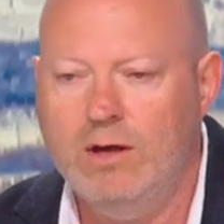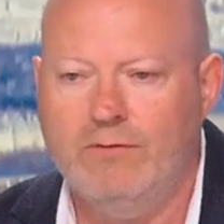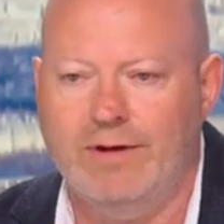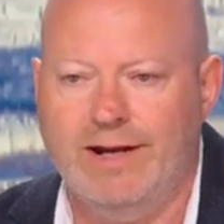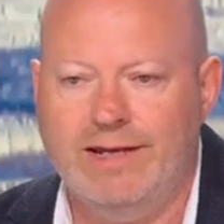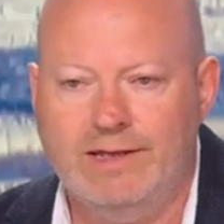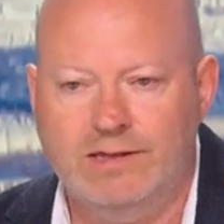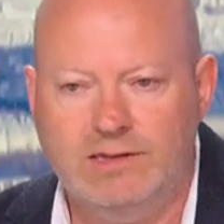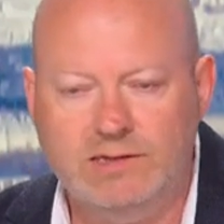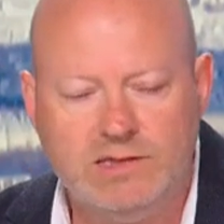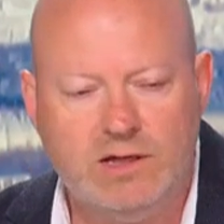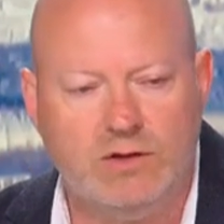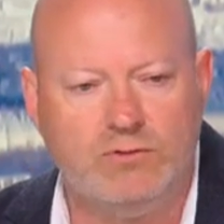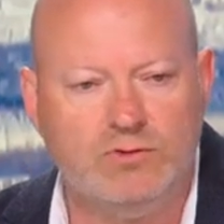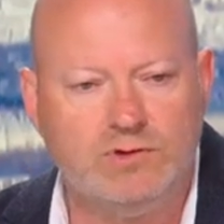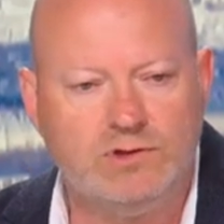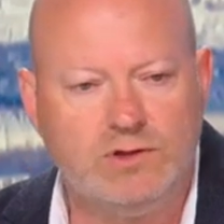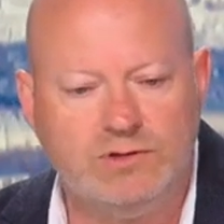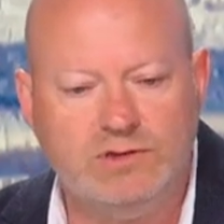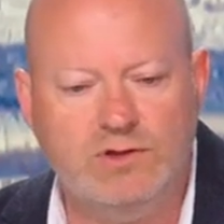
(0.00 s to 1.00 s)
voilà, il y a des
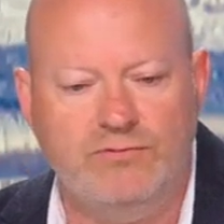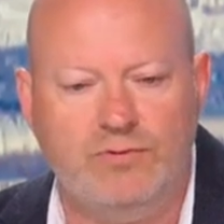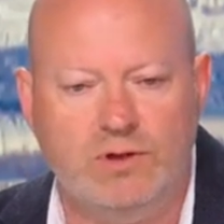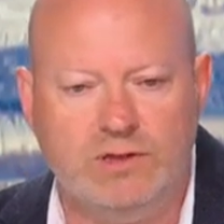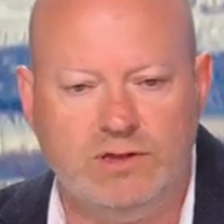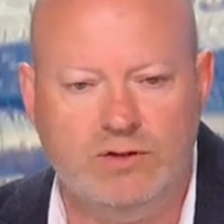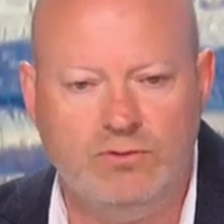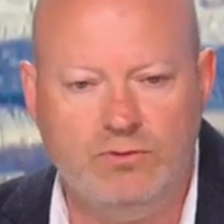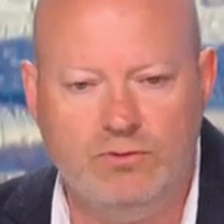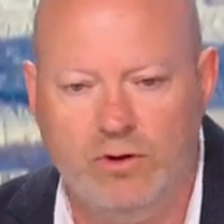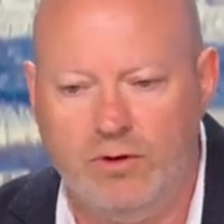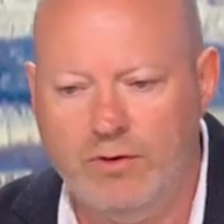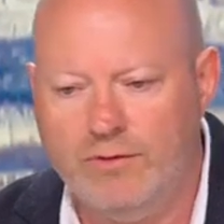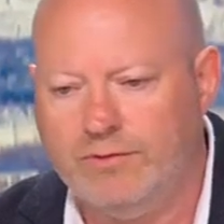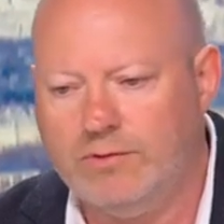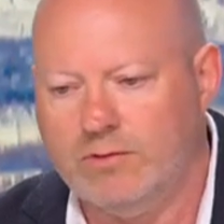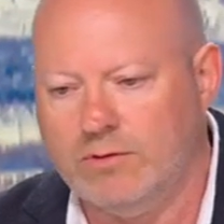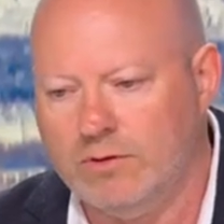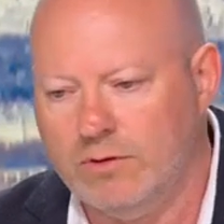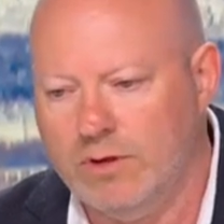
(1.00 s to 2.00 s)
circonstances des fois
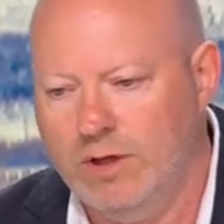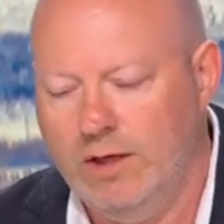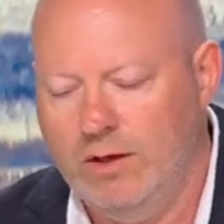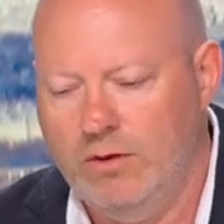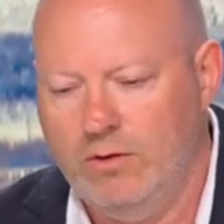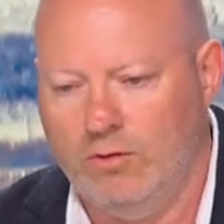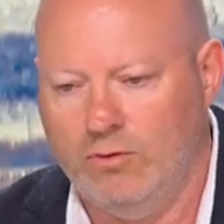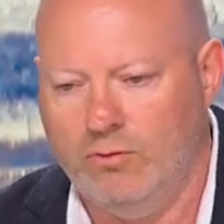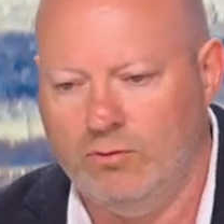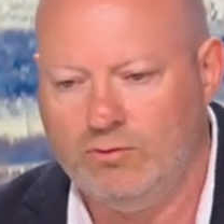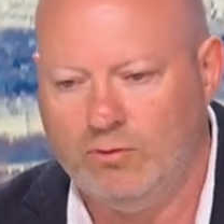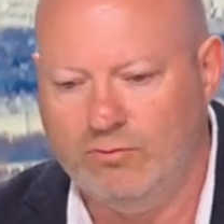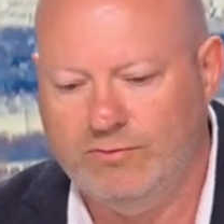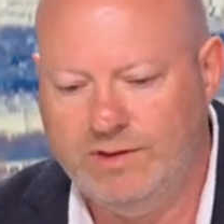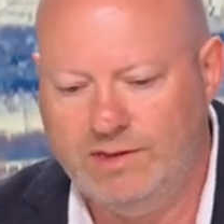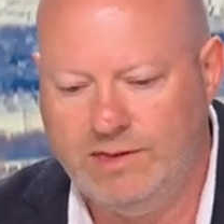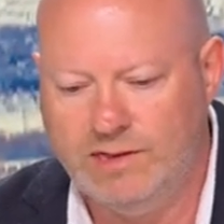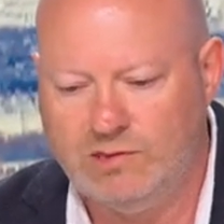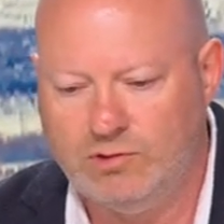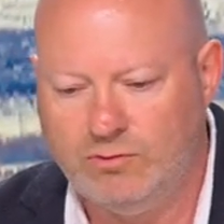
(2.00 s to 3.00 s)
atténuantes, on trouve
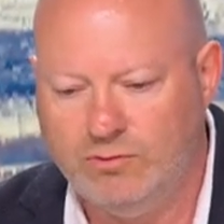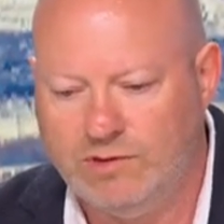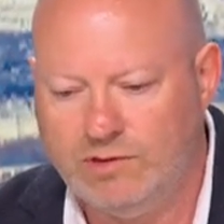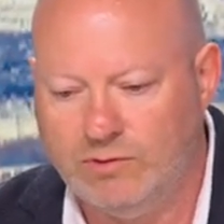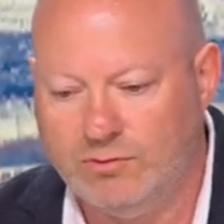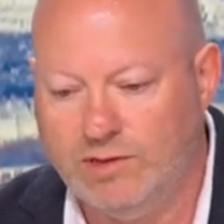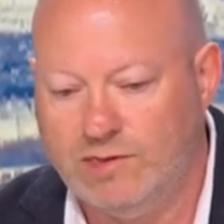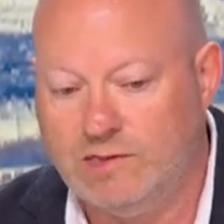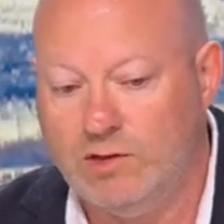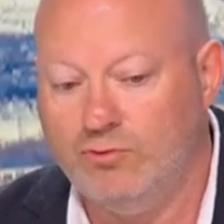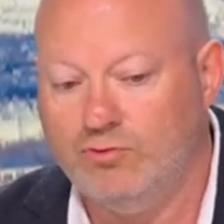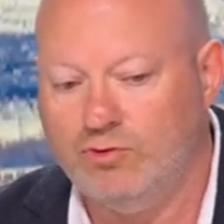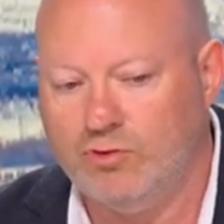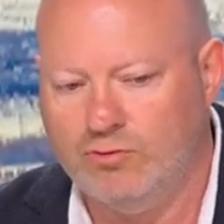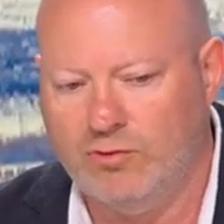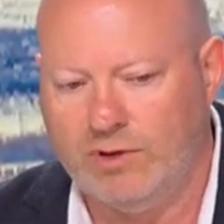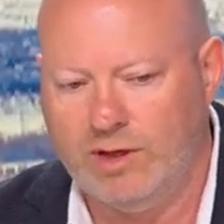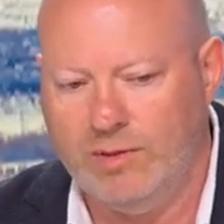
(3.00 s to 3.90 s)
des excuses et on essaie toujours de